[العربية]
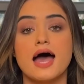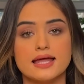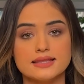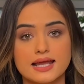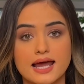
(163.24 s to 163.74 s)

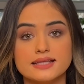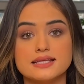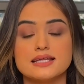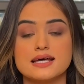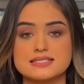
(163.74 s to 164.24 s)
أن
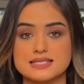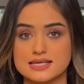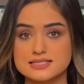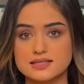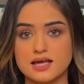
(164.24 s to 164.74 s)
العدد
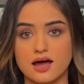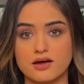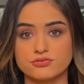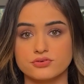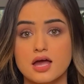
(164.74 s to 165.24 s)

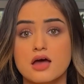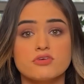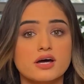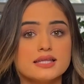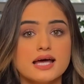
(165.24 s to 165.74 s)
سيتضاعف
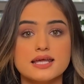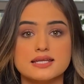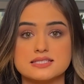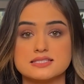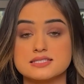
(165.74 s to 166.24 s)
فقد
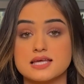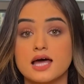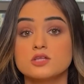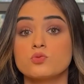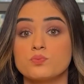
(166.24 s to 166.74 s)
أعلنت
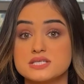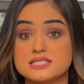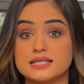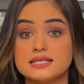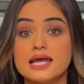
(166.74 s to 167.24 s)
اتصالات
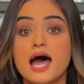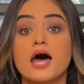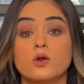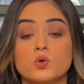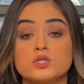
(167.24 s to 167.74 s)
بريطانية
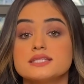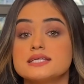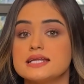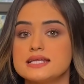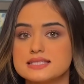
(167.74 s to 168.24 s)
عن خطط
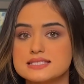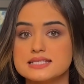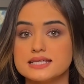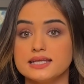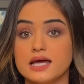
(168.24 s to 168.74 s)

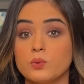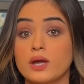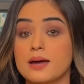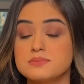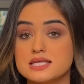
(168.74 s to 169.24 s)
لتسريح نحو
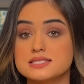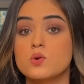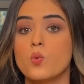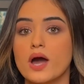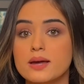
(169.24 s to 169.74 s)

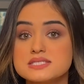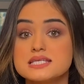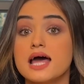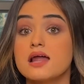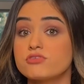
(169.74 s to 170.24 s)

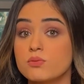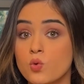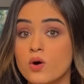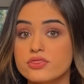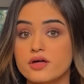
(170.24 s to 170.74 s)
55 ألف
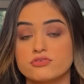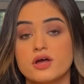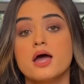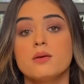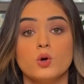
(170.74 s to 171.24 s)
موظف
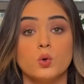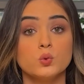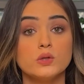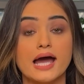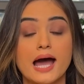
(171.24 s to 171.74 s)

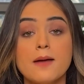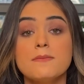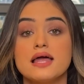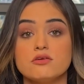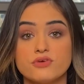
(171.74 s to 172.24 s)
بحلول عام
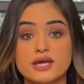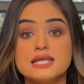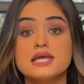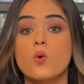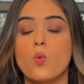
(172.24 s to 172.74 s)

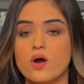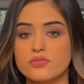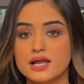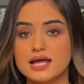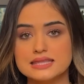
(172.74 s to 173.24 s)

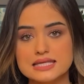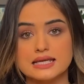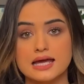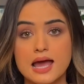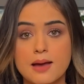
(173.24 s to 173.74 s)

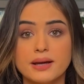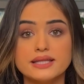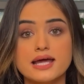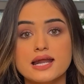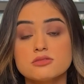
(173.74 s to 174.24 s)
2030 بعد
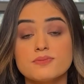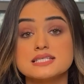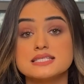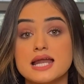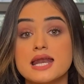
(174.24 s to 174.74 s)
أن
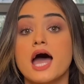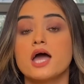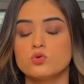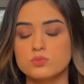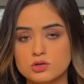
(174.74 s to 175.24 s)
أثبتت أنها
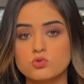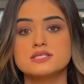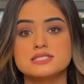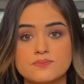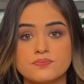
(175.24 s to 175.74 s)
يمكنها
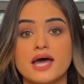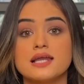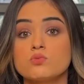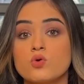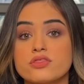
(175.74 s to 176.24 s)
استبدال
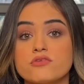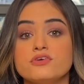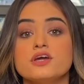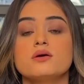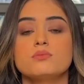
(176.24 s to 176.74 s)

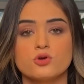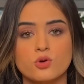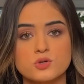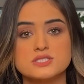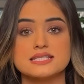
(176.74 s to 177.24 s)
الموظفين
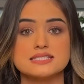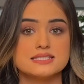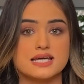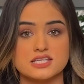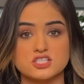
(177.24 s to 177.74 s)
بروبوتات
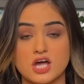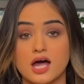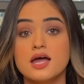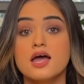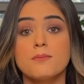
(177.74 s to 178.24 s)
الدردشة
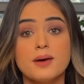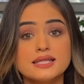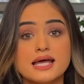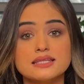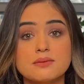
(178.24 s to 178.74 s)
بعد
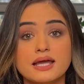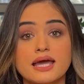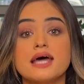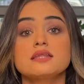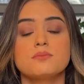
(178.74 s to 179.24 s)
أن
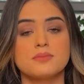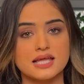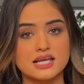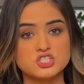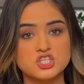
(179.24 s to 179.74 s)
تمكنت من
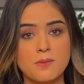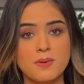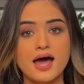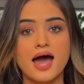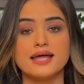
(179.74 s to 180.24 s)
الإجابة
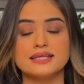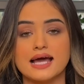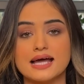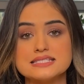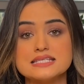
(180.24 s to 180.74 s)
عن
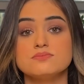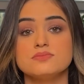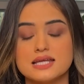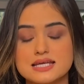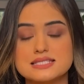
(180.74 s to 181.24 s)
العديد
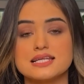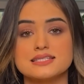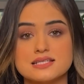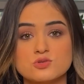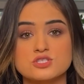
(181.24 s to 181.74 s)
من أسئلة
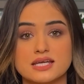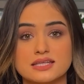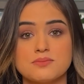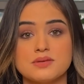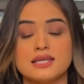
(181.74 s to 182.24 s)

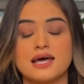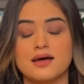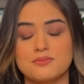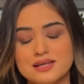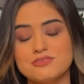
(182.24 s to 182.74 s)
المستخدمين
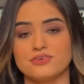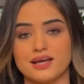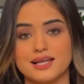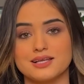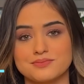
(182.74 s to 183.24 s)

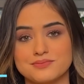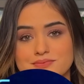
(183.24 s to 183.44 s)
بالفعل